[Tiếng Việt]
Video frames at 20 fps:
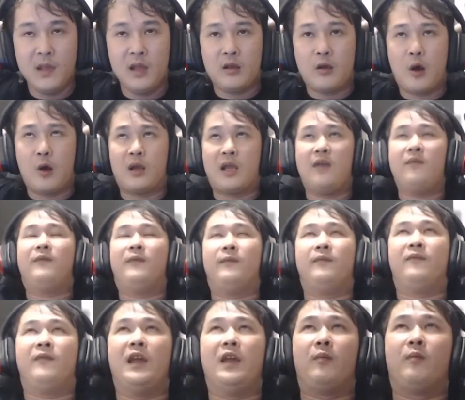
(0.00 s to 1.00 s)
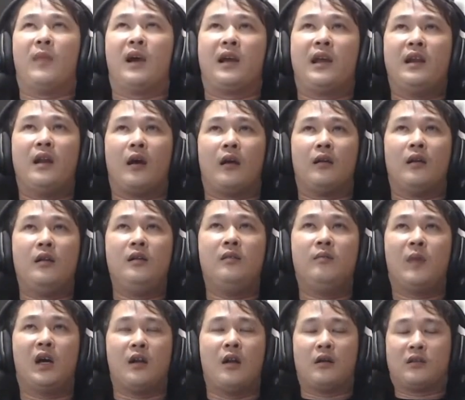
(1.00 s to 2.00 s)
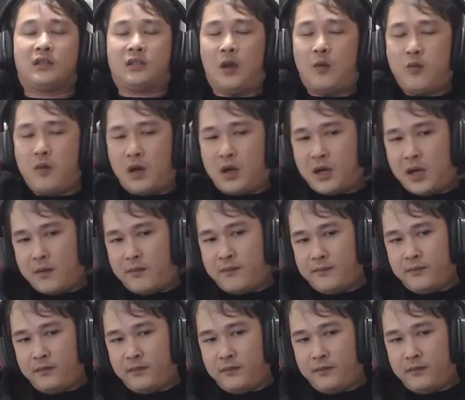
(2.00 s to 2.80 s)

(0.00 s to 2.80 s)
còn cái việc mà cái đợt lính mà đợt sống á anh em